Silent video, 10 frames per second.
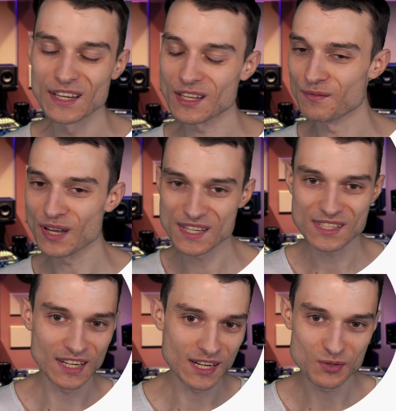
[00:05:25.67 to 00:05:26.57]
dann werde ich
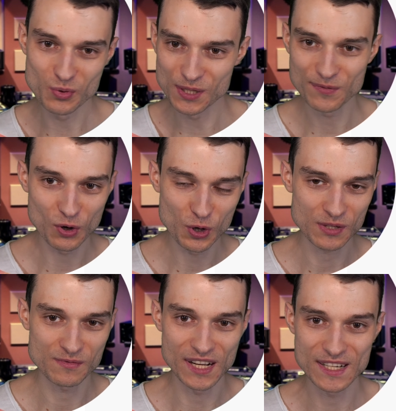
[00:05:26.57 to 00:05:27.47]
ja natürlich
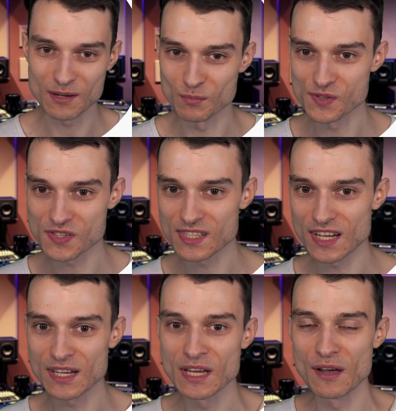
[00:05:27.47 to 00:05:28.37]
verrückt, weil dann muss ich
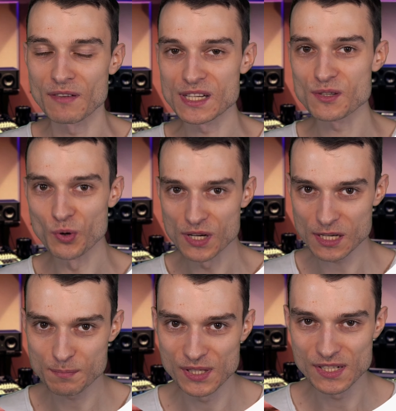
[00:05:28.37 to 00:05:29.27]
ja, wenn ich
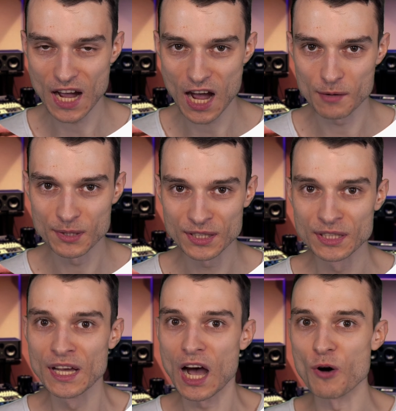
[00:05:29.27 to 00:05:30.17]
100 Bilder habe,
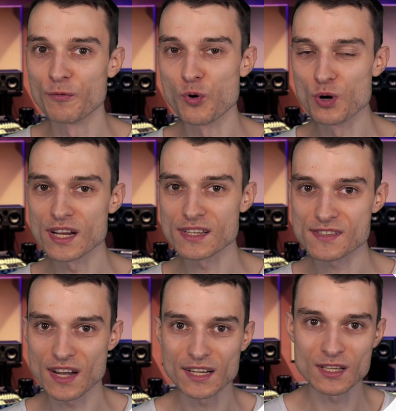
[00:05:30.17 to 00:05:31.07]
auf 100
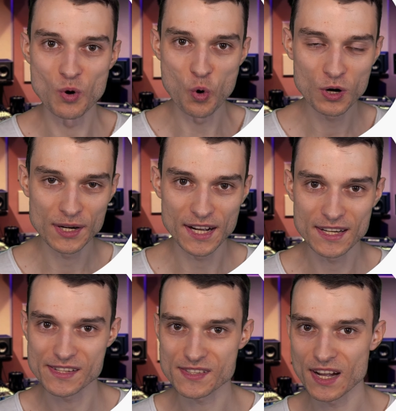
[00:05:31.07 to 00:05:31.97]
Seiten hochladen.
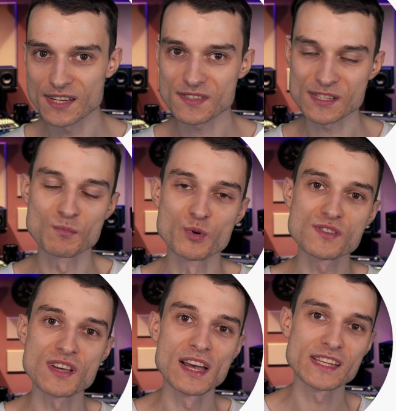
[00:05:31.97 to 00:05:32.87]
Das heißt, ich
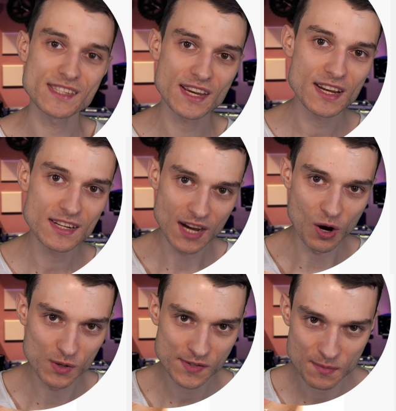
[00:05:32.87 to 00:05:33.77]
muss
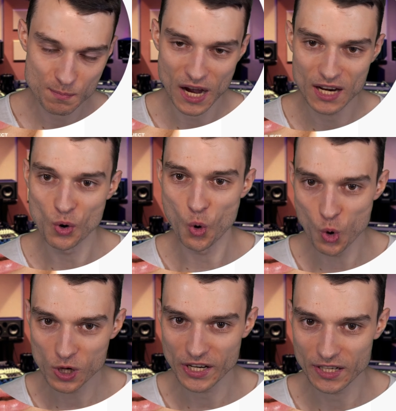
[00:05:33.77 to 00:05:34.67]
10.000 Mal
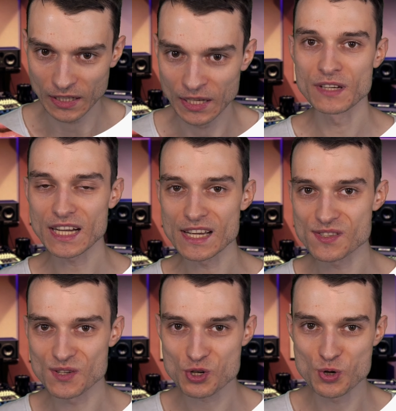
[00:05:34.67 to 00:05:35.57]
hochladen. Wäre
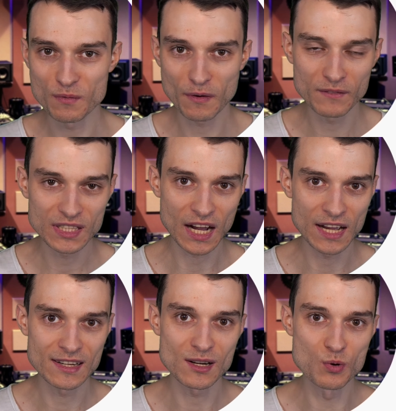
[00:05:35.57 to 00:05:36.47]
es nicht schön, wenn wir da
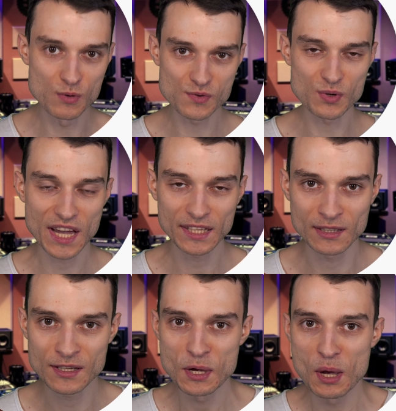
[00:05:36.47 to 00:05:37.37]
eine Lösung
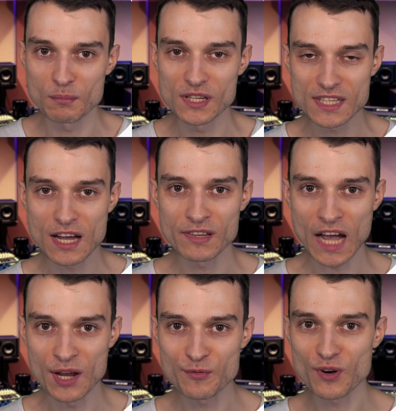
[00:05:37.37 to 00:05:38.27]
hätten, mit der wir
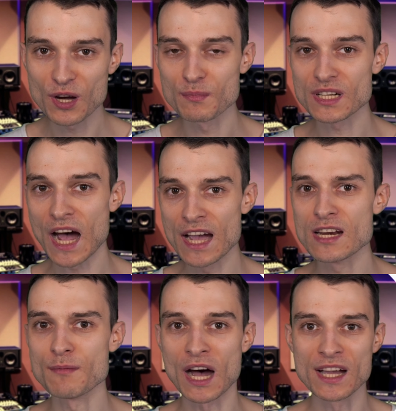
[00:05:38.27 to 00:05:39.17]
einfach mit
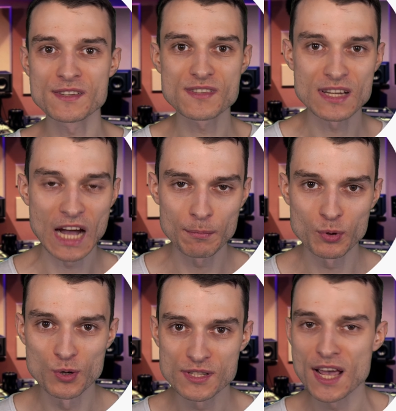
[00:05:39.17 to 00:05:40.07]
einem einzigen
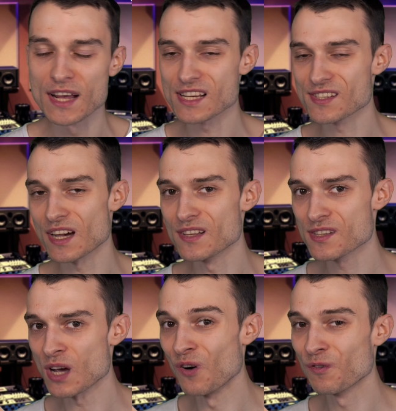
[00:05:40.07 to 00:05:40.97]
Upload das
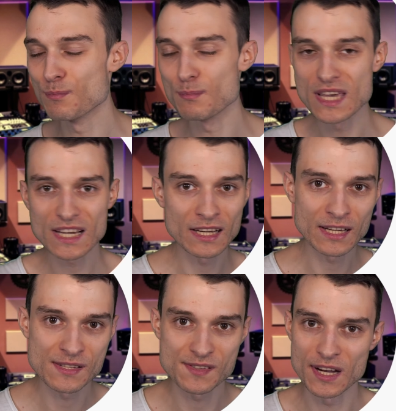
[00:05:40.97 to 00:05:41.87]
Ganze auf
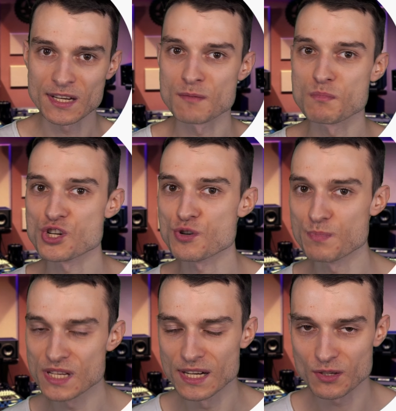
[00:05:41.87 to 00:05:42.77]
mehrere Seiten
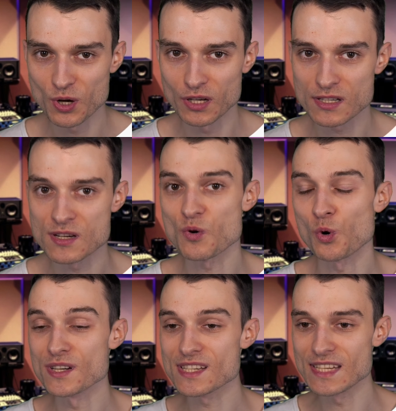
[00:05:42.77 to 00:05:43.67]
bespielen könnten?
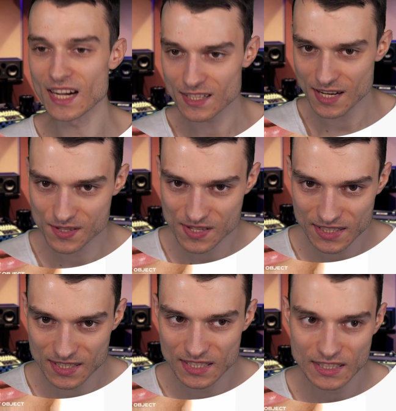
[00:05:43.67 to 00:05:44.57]
Und ja,
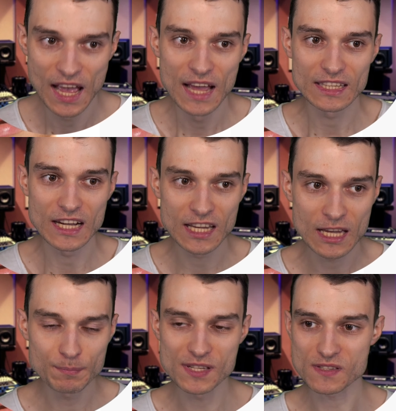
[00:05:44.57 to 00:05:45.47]
tatsächlich, da
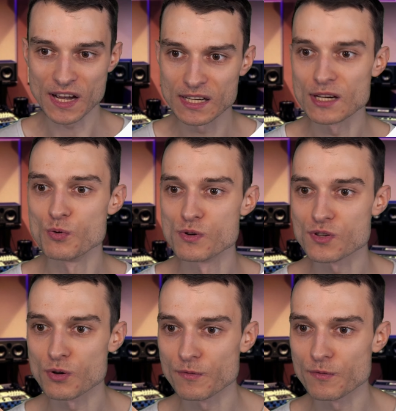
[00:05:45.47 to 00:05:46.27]
gibt es eine Lösung